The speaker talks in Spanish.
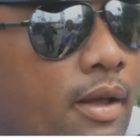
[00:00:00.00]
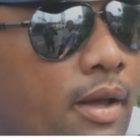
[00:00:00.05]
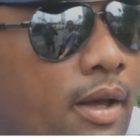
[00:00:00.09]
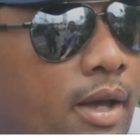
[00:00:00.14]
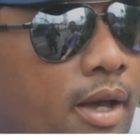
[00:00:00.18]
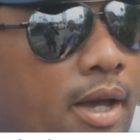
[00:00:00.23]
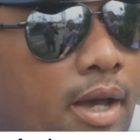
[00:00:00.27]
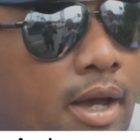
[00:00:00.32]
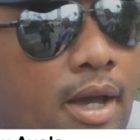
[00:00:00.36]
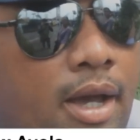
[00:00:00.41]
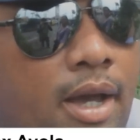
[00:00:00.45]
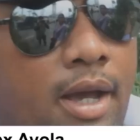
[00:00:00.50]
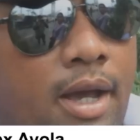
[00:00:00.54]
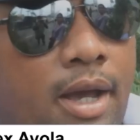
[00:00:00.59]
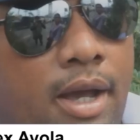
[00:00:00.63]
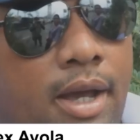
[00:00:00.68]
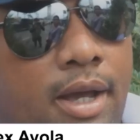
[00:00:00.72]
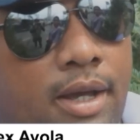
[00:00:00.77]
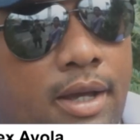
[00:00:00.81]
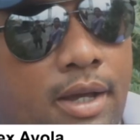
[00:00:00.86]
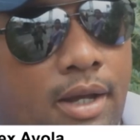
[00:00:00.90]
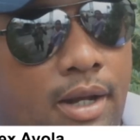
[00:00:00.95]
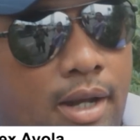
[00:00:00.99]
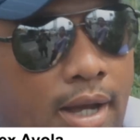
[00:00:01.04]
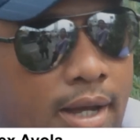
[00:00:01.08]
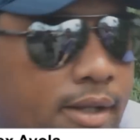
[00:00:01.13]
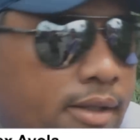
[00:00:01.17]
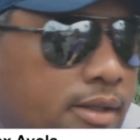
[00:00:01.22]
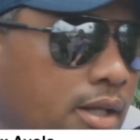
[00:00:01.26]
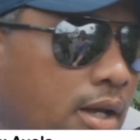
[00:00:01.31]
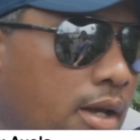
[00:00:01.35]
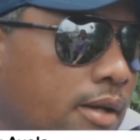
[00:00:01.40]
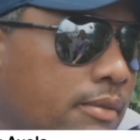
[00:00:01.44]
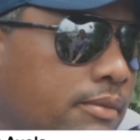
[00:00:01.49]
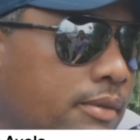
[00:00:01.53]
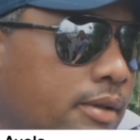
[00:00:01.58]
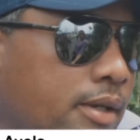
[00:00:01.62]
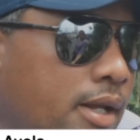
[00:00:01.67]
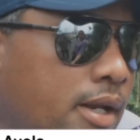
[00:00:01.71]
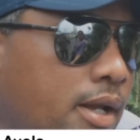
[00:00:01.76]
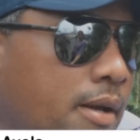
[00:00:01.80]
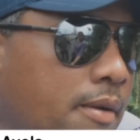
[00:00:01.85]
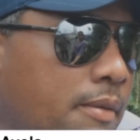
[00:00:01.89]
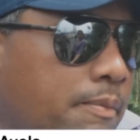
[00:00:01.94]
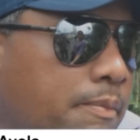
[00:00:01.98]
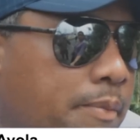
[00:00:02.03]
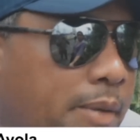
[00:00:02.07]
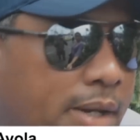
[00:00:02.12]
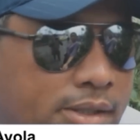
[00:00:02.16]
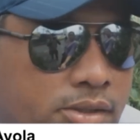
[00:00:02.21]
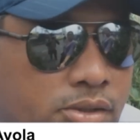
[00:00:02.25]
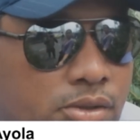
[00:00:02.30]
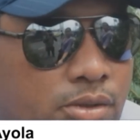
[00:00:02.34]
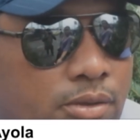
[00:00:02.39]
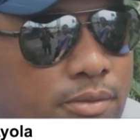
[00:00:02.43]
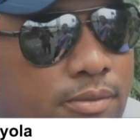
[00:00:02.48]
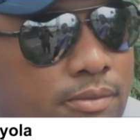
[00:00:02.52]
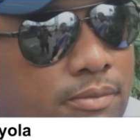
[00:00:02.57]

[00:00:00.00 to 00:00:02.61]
Eh, y la gente quiere precio,